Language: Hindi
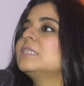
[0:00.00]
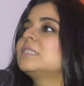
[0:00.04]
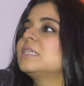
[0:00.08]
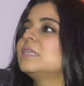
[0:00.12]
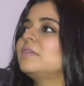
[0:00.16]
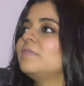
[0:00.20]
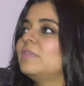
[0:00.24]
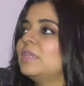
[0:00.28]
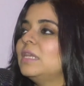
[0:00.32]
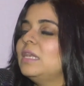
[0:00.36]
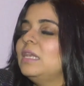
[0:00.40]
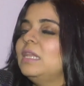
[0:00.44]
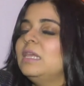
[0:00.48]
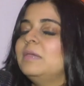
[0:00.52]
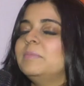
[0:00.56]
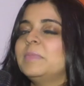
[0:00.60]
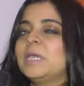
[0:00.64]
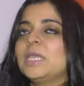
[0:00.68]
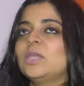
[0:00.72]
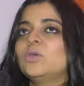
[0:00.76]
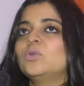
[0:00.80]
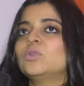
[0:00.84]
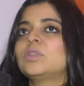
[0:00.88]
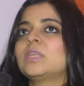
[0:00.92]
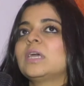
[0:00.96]
है सिर्फ दिल्ली में
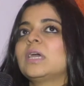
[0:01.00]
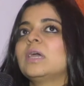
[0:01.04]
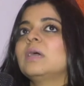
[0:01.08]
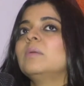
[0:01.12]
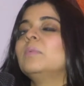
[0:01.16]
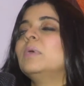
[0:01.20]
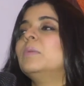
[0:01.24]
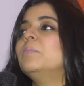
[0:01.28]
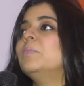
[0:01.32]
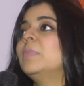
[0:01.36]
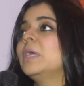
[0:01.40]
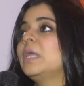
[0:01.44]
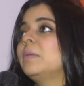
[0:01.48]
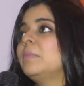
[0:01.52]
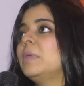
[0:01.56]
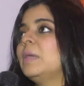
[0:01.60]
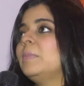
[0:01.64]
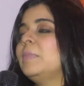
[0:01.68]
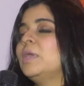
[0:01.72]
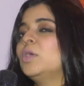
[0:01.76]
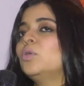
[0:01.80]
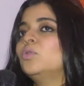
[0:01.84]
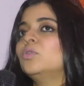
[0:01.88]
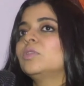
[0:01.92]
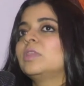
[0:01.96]
ही होता है बम्बई में
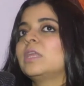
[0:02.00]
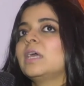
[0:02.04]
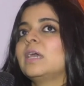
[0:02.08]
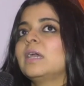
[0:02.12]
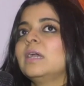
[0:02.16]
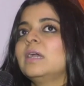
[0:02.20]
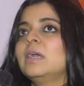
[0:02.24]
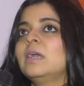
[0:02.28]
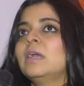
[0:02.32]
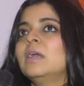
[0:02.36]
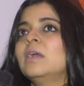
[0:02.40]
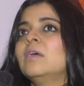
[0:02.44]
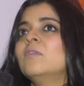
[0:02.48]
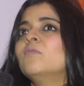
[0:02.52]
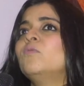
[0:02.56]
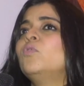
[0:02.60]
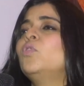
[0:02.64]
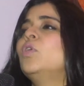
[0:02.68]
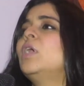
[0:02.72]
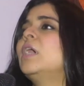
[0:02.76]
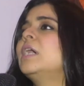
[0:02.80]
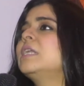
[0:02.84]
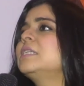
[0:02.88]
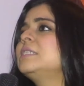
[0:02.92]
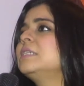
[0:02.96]
भी होता है वो
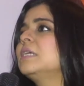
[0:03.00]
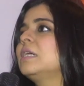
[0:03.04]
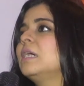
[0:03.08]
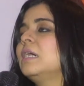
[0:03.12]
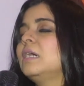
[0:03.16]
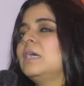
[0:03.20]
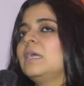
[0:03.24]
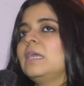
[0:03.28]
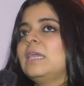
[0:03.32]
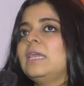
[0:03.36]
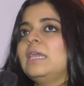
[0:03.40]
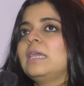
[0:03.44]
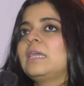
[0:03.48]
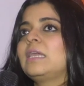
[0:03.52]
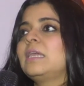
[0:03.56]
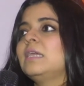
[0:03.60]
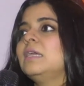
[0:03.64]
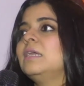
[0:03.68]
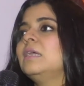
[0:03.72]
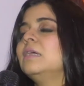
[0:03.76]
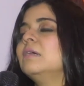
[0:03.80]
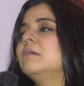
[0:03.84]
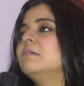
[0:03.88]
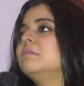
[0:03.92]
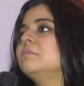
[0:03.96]
हर जगह एक ही
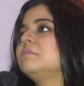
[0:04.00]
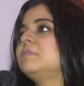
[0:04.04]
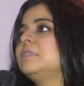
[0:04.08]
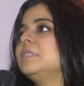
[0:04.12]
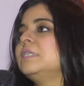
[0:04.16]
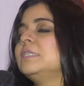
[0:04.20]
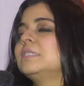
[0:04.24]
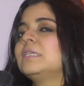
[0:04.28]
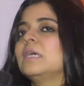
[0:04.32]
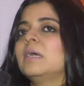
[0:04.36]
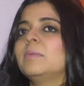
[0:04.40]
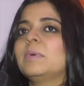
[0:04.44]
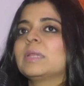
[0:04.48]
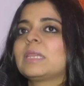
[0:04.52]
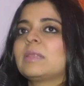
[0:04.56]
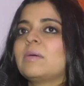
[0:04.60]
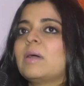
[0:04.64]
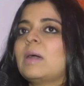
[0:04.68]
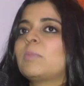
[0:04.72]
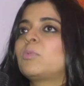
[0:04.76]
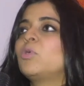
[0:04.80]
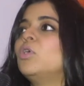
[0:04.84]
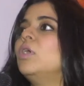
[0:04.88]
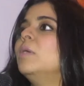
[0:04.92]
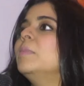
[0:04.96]
चीज़ है मतलब
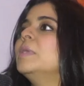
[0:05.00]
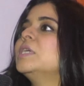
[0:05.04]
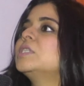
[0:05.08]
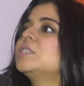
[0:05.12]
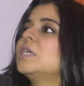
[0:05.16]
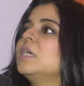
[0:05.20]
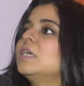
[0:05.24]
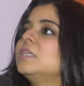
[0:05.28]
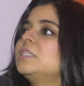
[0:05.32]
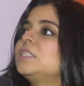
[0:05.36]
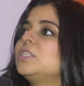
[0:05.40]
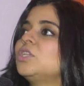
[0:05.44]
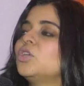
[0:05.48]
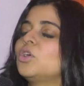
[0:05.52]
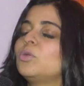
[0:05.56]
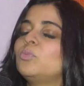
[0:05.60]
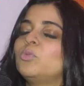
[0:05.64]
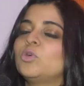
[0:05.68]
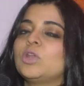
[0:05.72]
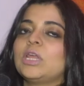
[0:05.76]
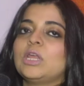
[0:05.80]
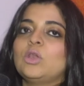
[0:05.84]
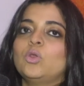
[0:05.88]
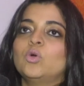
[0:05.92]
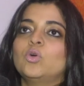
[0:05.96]
आपको हमेशा अच्छे और
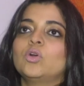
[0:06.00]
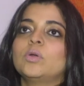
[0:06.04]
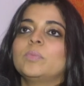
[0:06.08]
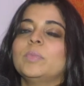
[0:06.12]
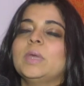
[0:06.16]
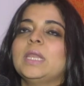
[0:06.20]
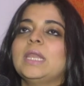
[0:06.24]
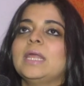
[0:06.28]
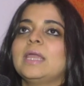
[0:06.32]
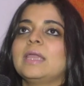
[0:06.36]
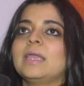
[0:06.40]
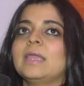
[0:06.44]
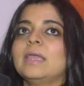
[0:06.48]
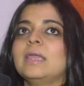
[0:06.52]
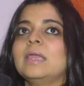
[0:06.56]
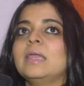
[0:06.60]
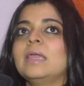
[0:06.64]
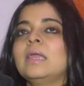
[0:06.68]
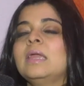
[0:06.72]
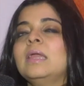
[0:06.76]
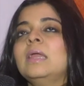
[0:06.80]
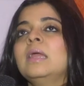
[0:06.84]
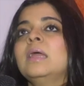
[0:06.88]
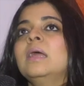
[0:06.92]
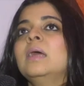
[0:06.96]
बुरे लोग मिलेंगे
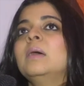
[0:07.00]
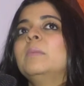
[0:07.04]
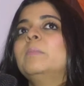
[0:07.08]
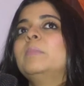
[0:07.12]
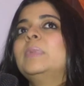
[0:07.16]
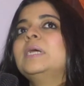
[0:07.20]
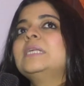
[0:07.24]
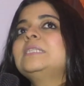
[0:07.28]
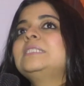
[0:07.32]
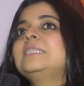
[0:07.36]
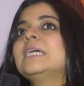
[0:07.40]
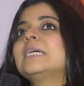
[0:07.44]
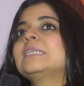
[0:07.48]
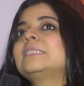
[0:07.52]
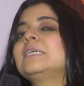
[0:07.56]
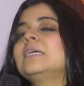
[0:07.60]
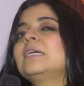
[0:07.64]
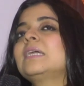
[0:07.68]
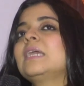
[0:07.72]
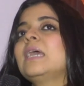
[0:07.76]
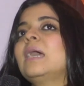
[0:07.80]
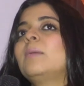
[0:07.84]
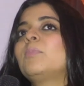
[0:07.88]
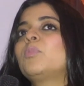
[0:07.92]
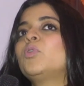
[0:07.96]
बट जैसा
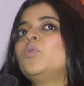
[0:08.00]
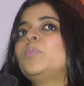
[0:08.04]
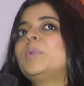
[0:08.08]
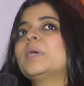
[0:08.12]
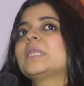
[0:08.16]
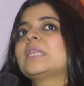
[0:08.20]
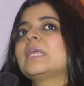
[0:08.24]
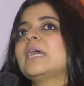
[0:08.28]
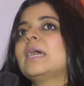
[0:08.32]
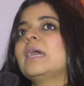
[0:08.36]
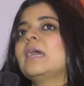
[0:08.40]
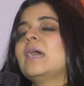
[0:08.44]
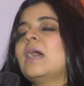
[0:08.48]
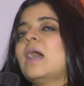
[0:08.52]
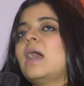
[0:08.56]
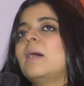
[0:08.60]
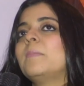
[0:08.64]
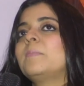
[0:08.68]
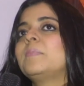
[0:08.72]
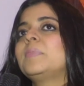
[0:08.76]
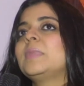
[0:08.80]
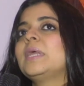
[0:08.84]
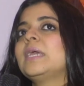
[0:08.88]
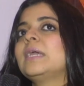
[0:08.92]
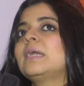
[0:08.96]
कि आपको पता है
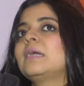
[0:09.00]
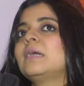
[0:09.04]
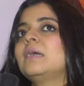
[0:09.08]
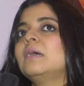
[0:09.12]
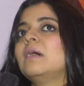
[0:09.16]
आपने